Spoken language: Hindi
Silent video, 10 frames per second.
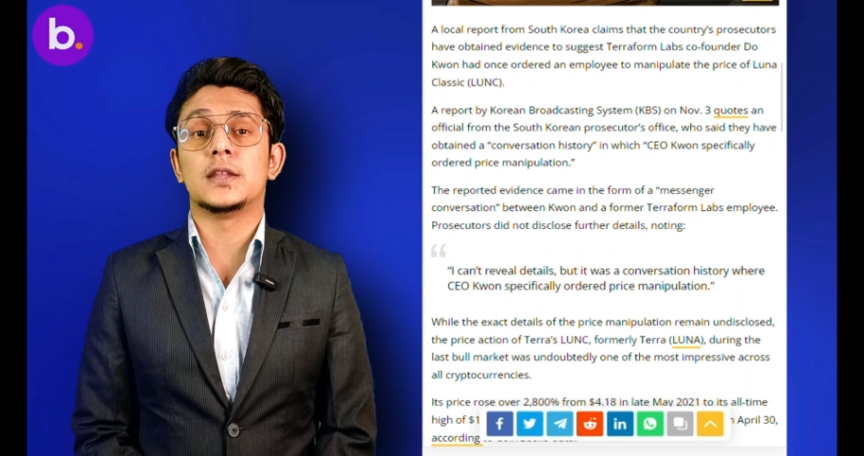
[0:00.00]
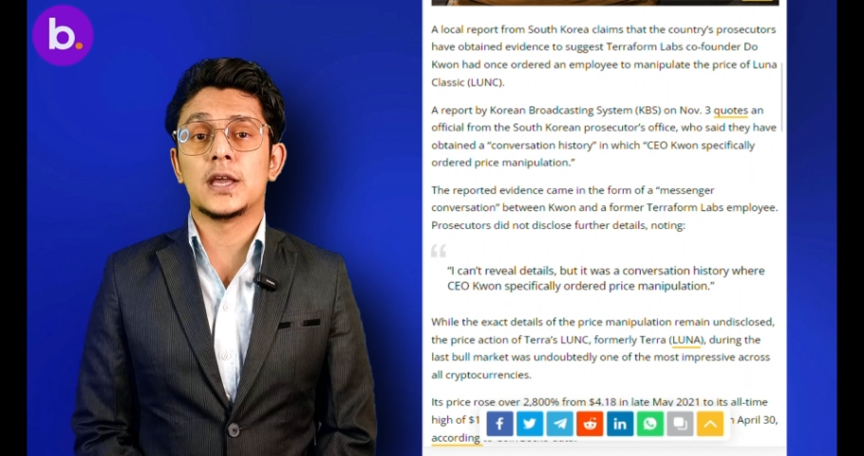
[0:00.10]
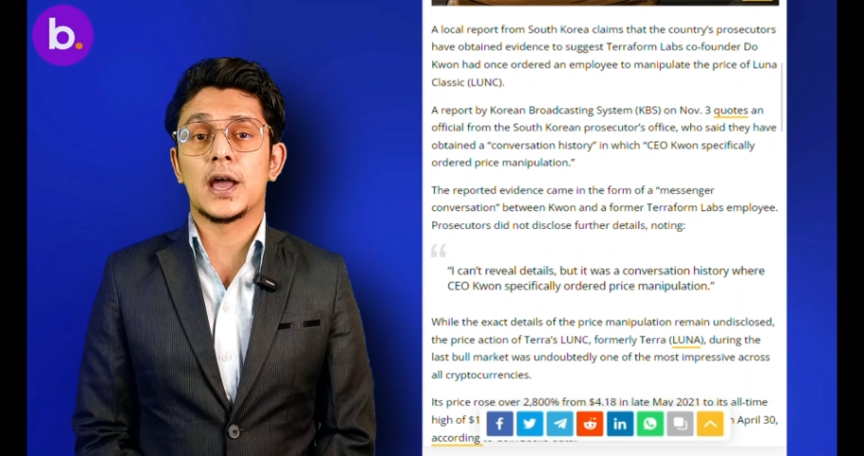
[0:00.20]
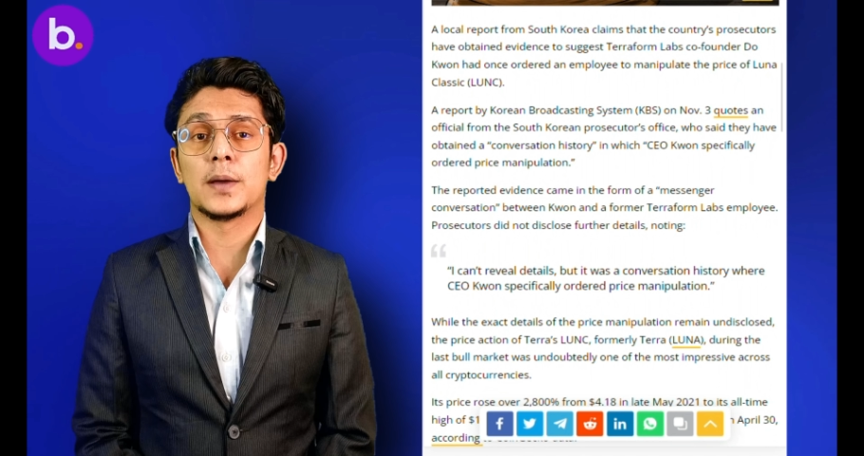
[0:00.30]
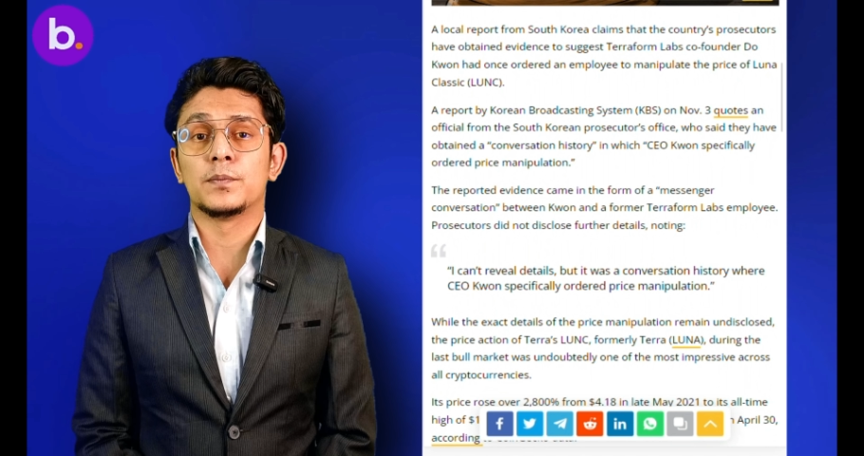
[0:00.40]

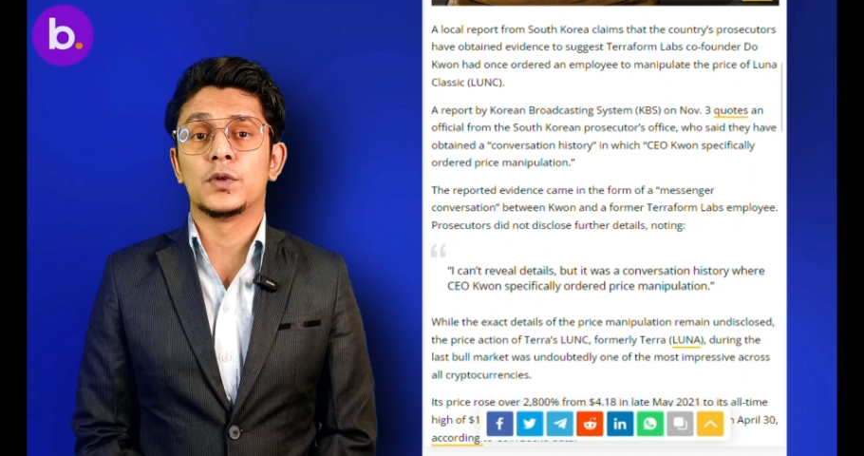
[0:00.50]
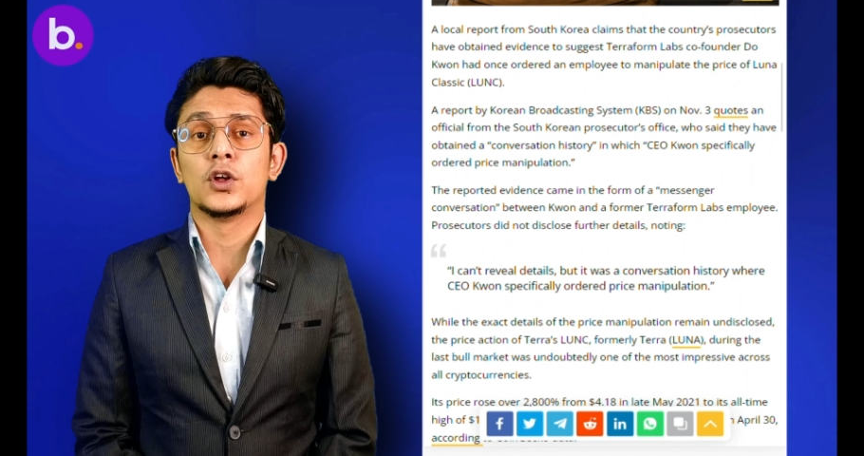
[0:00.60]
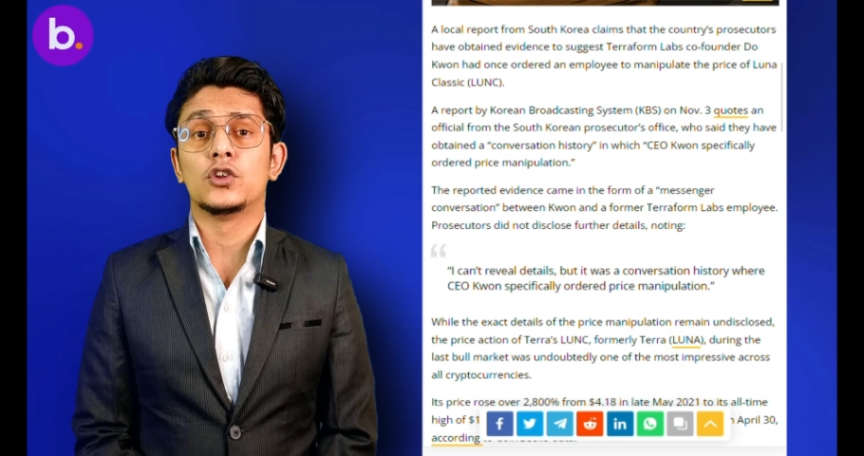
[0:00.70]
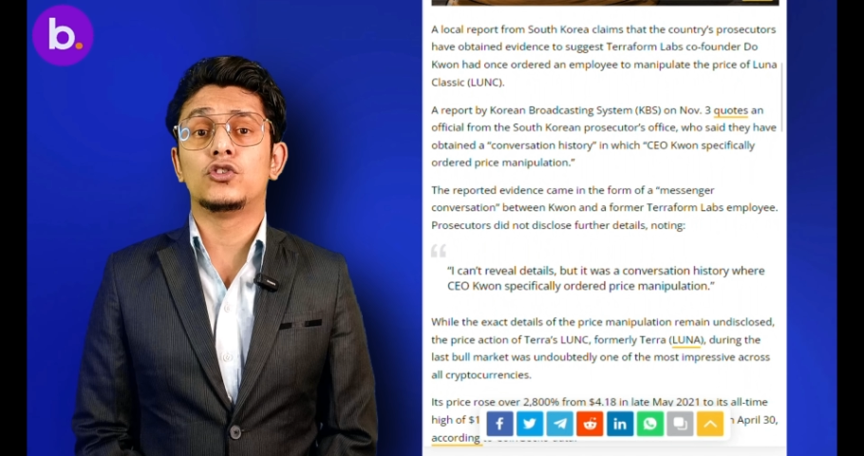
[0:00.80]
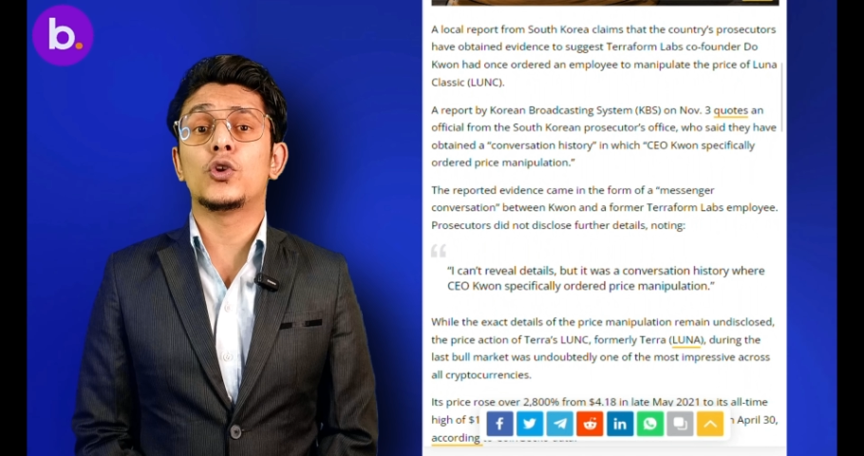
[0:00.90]
करती है
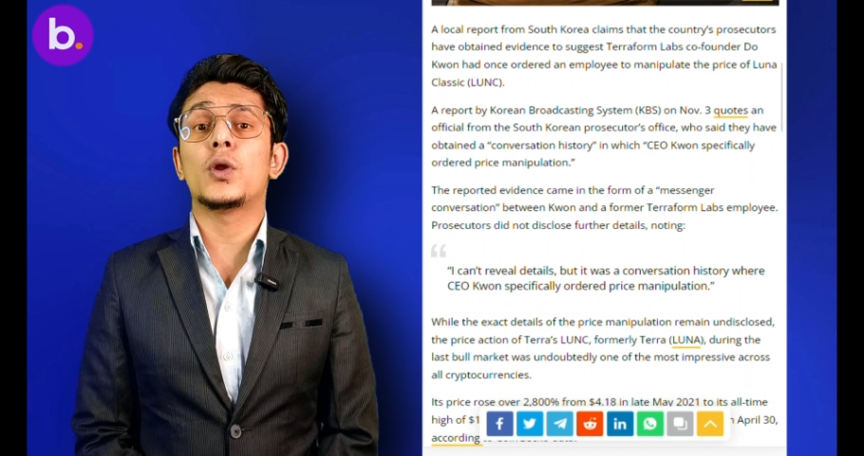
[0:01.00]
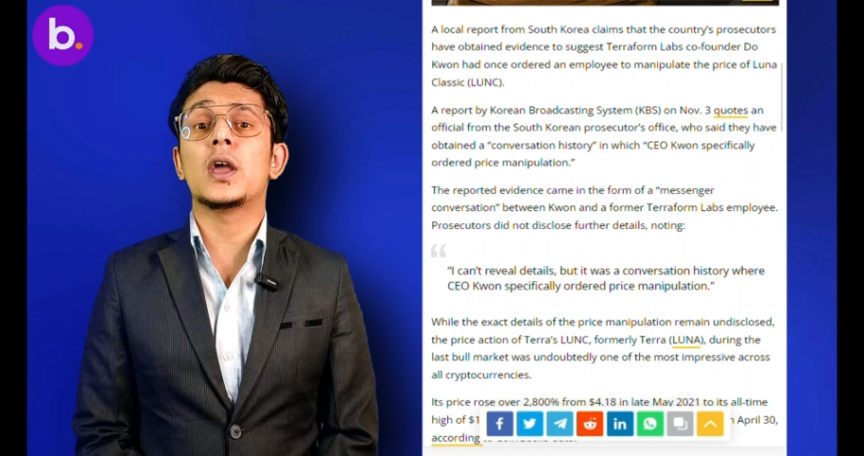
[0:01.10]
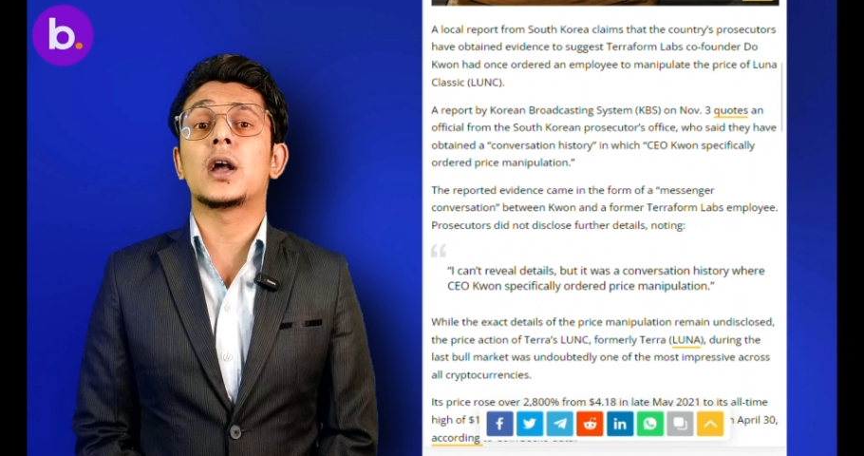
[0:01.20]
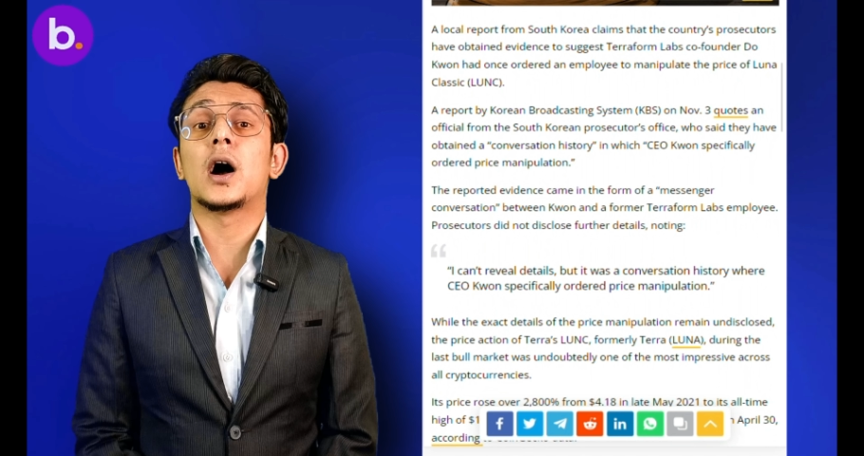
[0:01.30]
जिन्होंने